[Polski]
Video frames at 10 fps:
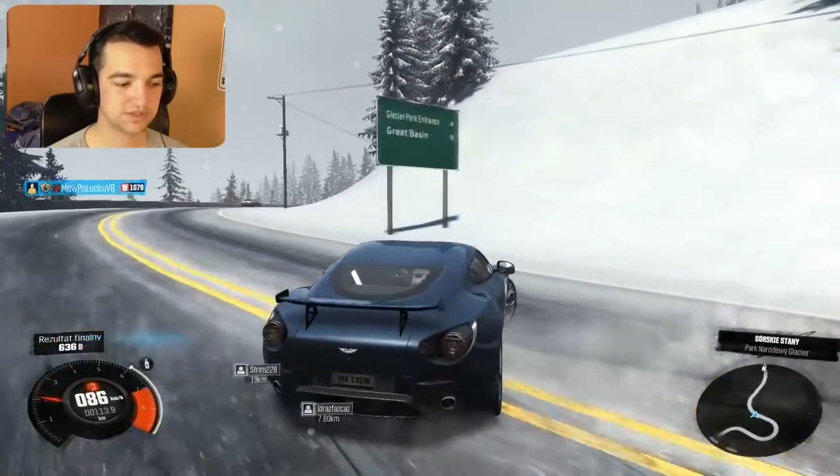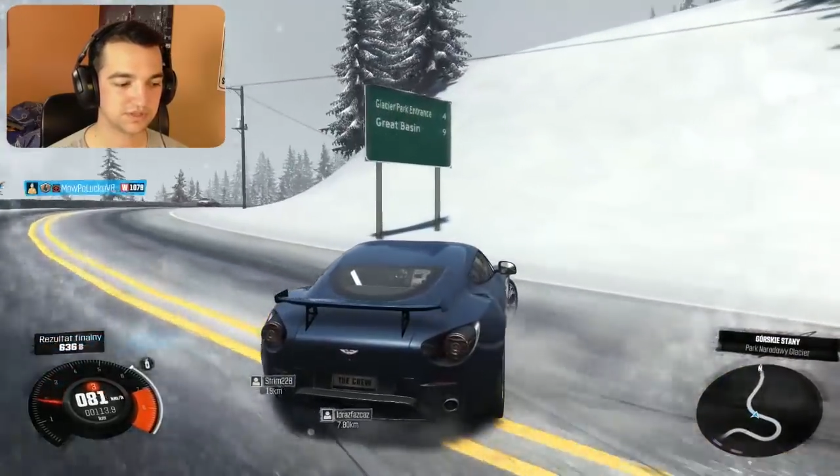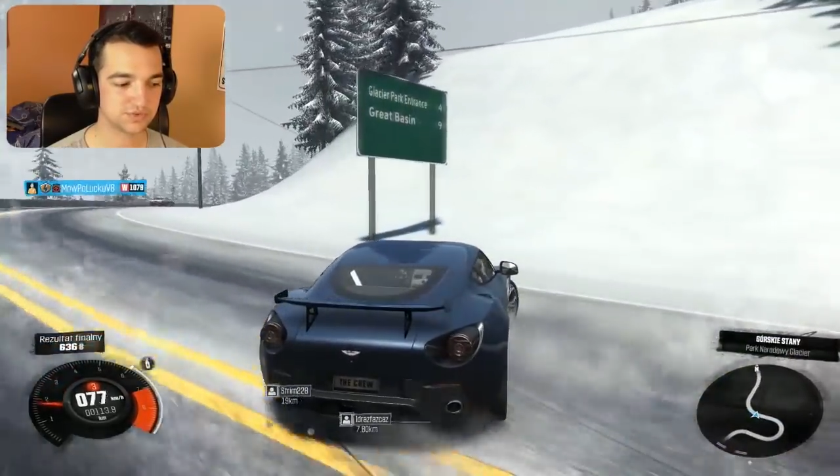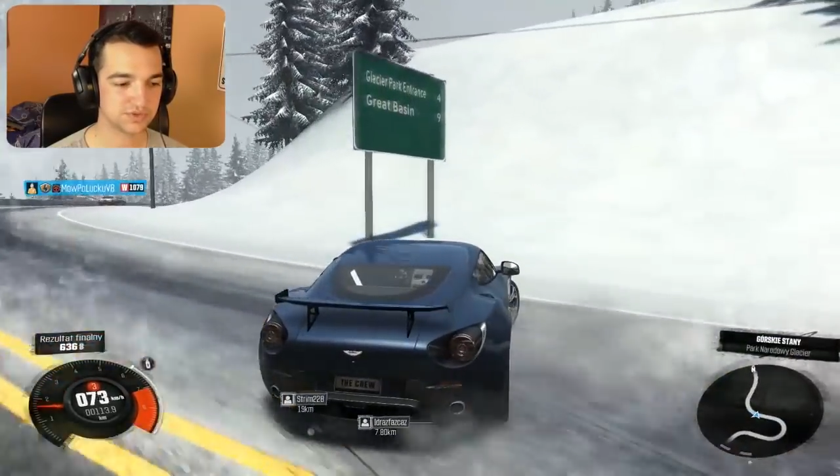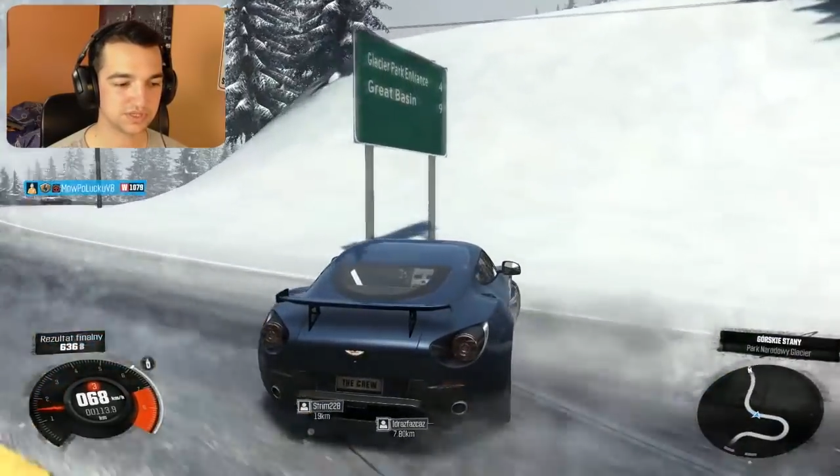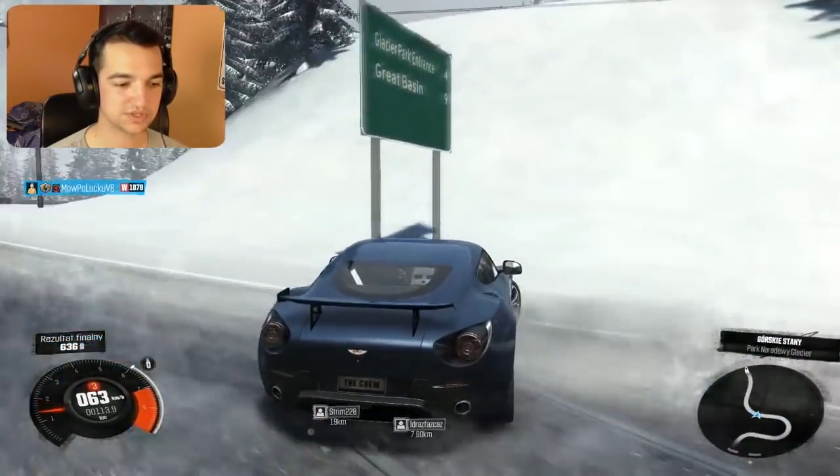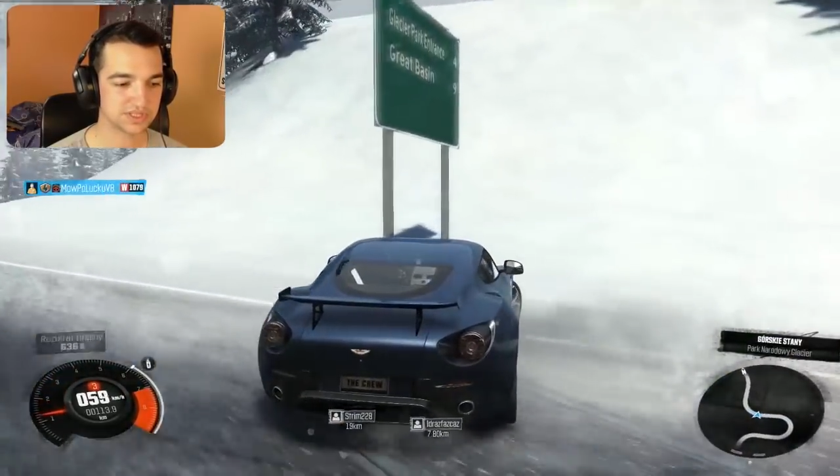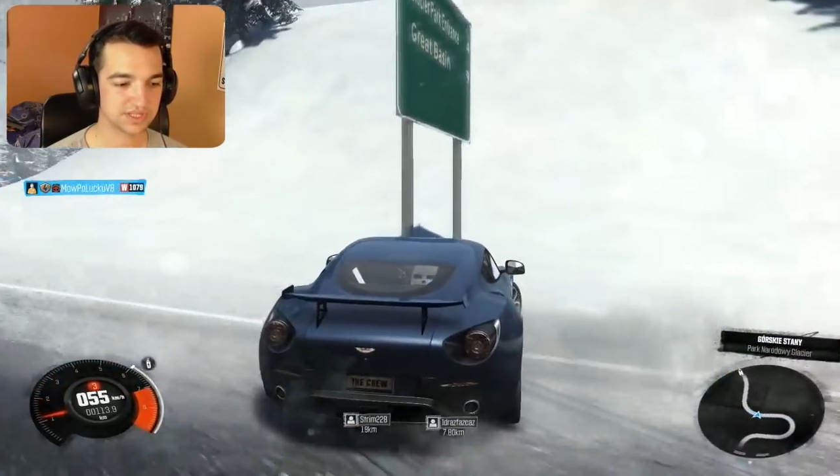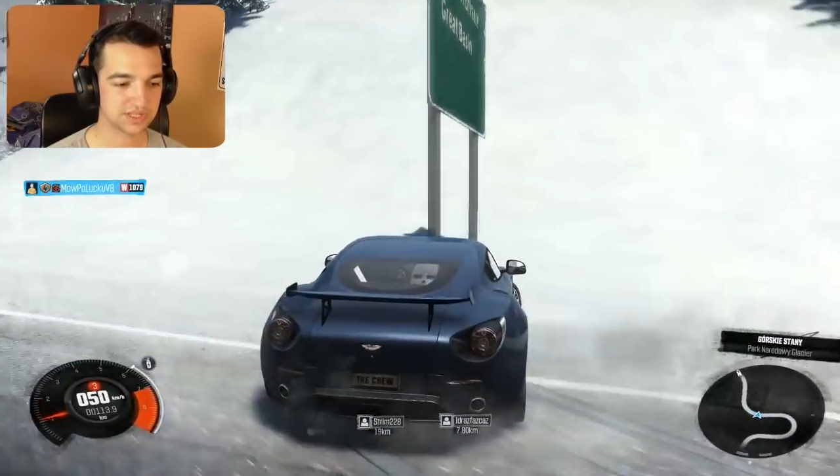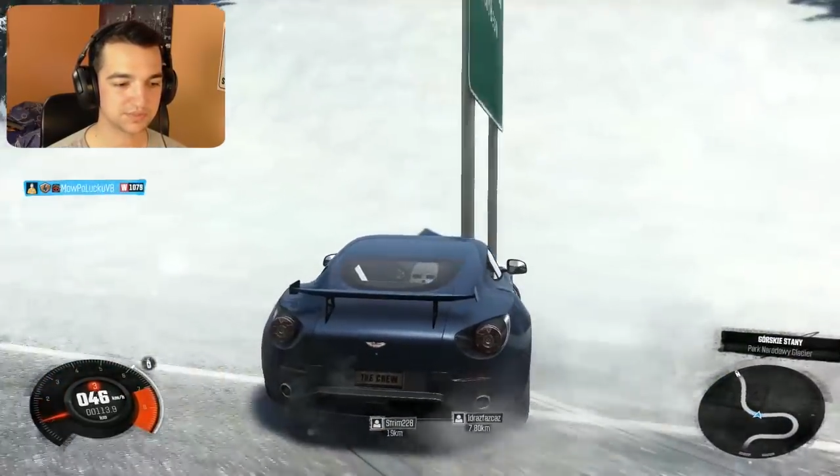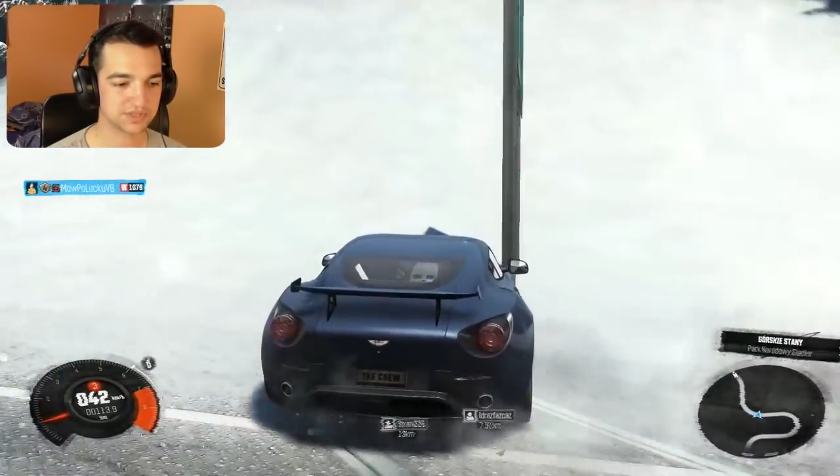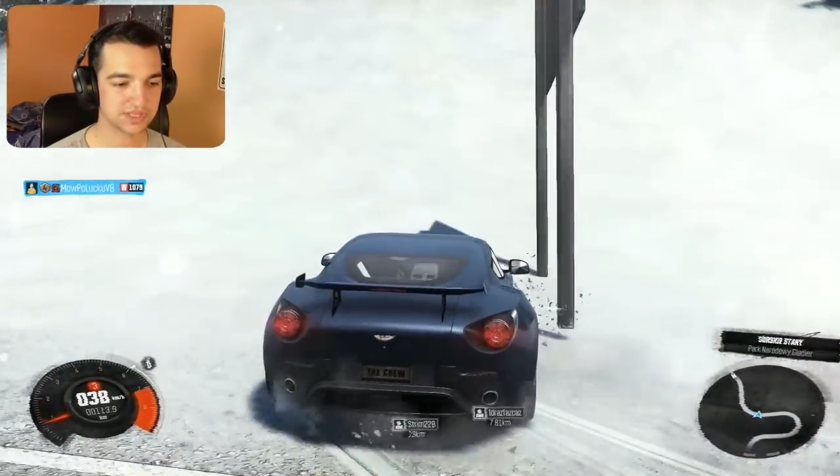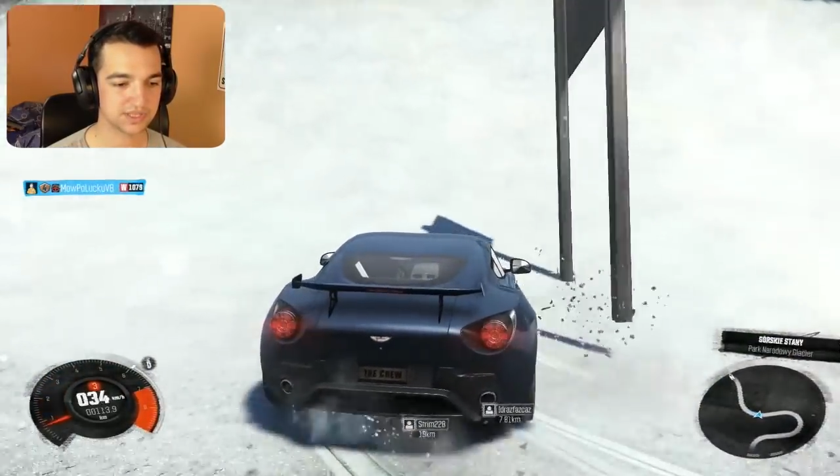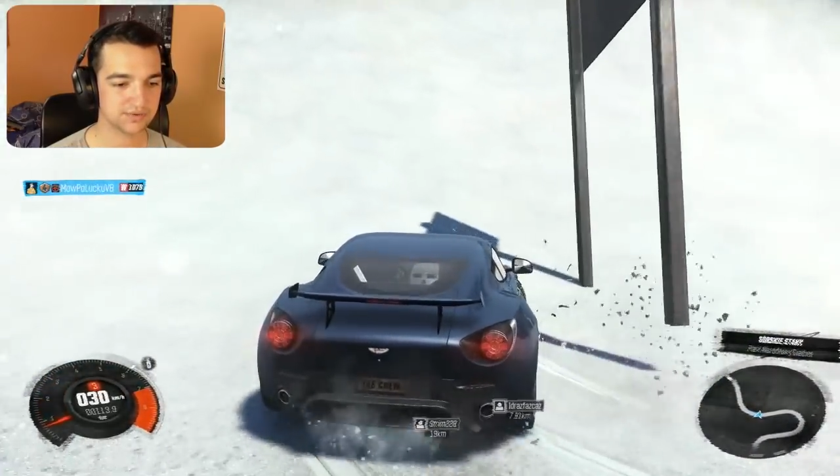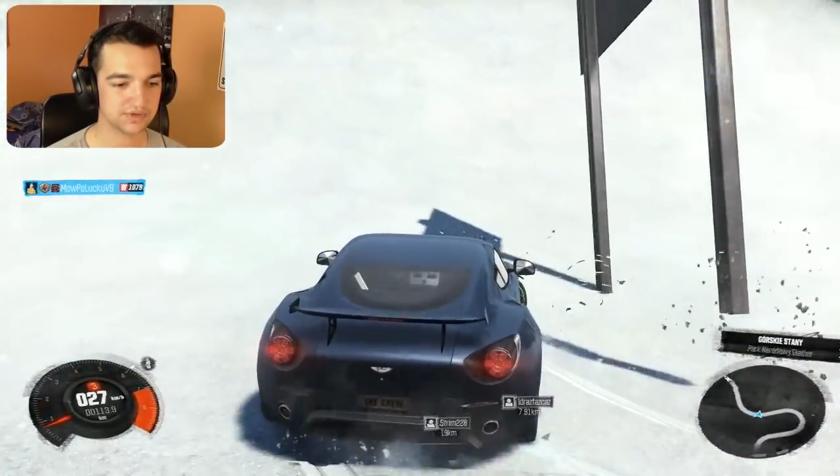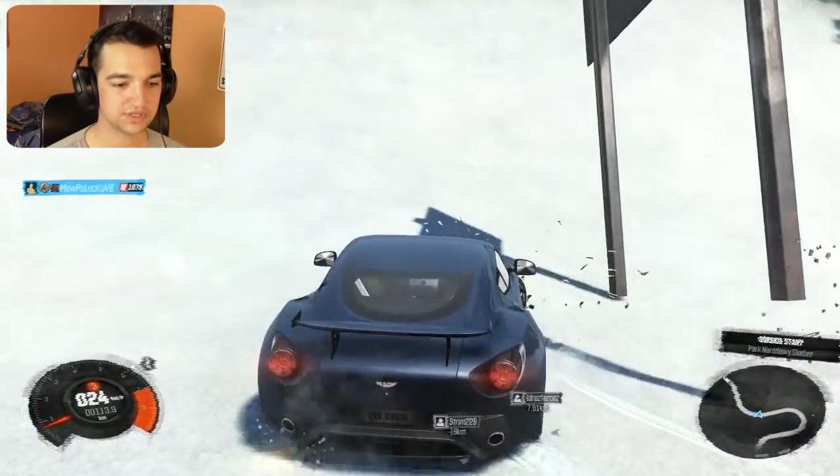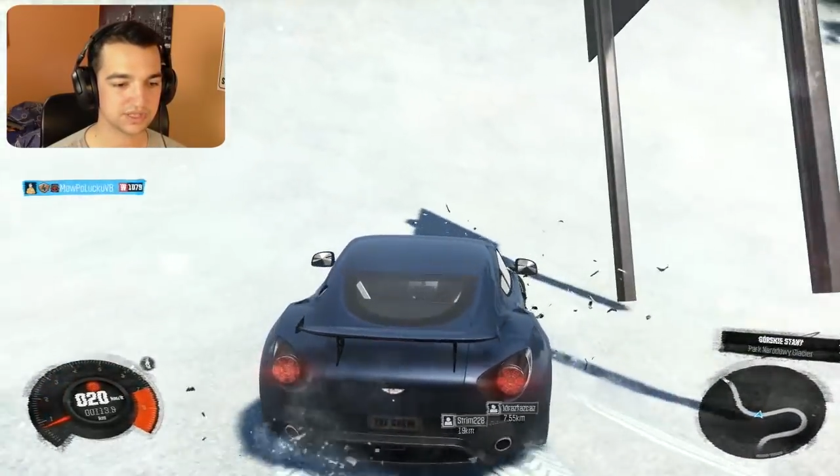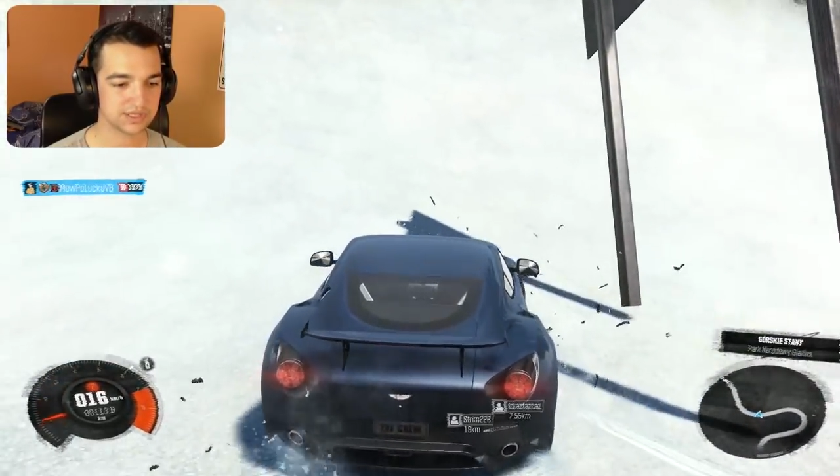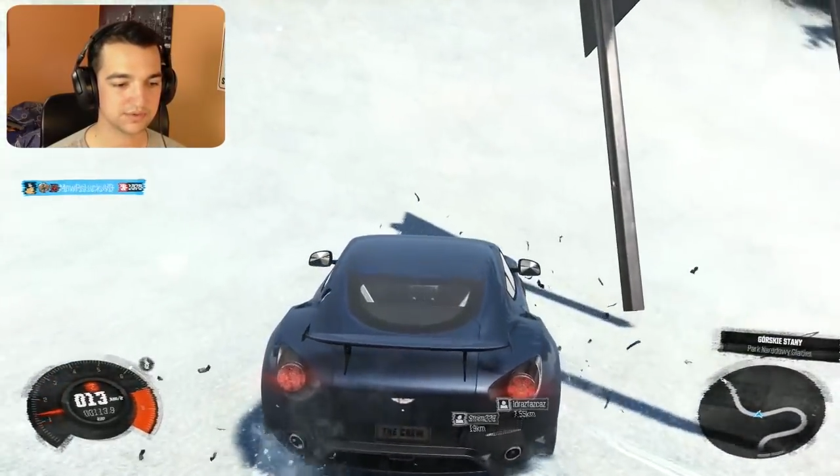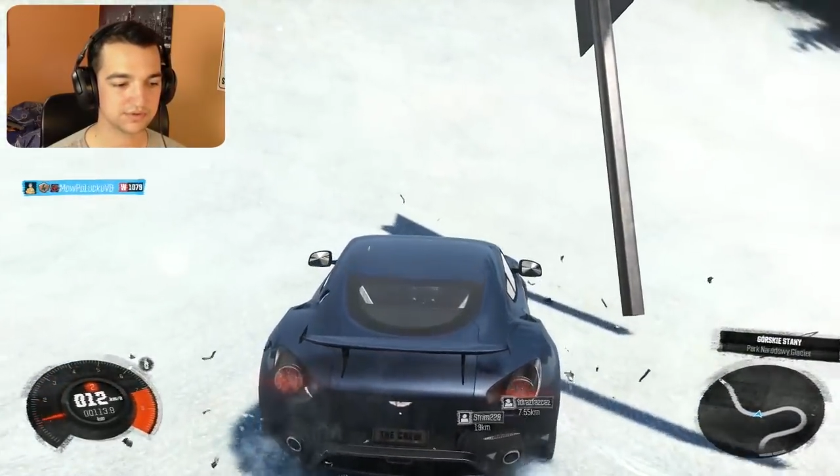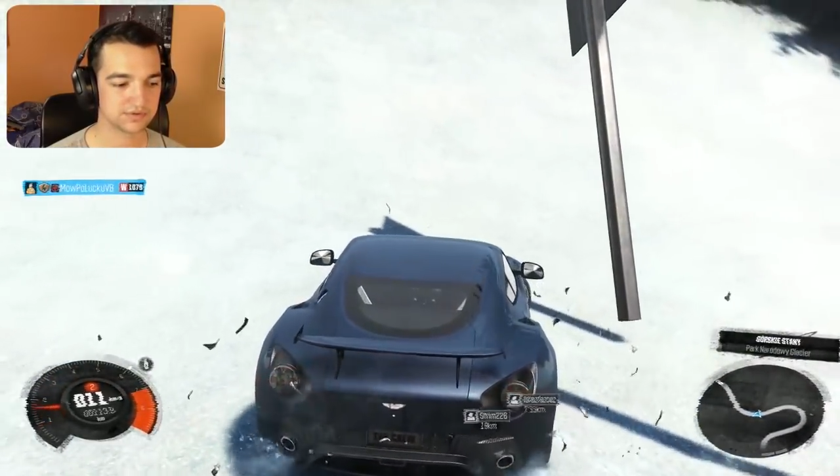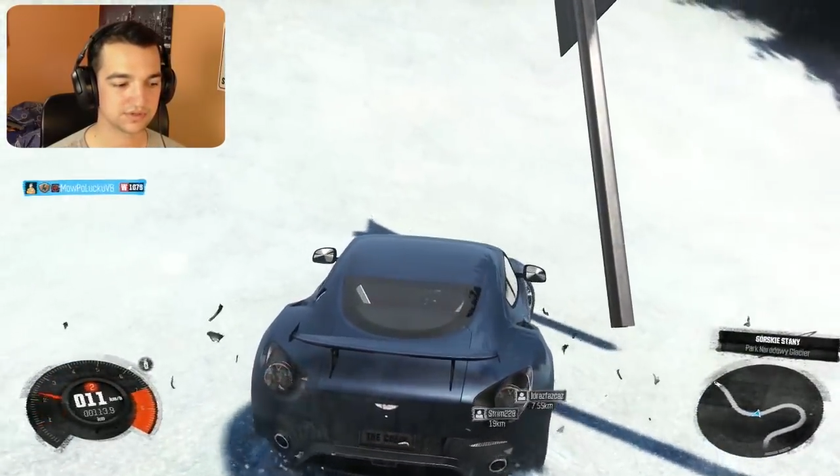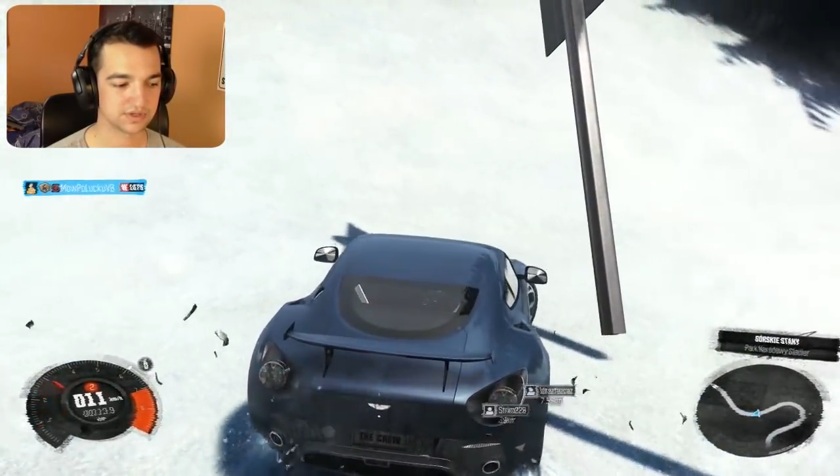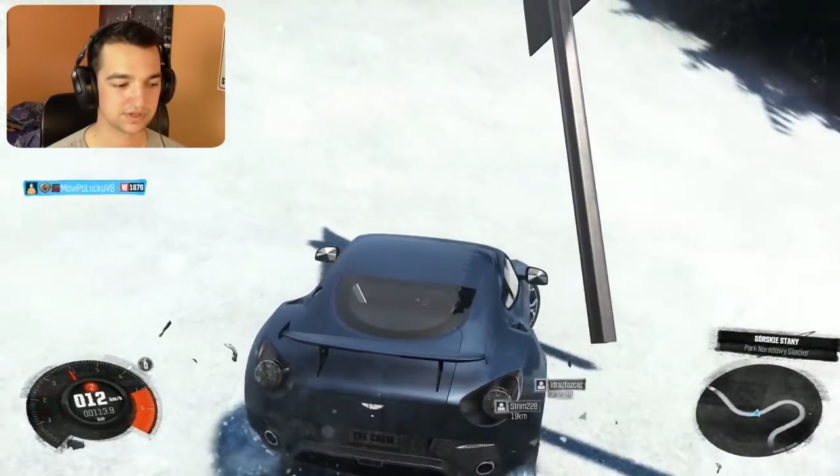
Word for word: kiedy czujecie, że zaraz przesterujecie samochód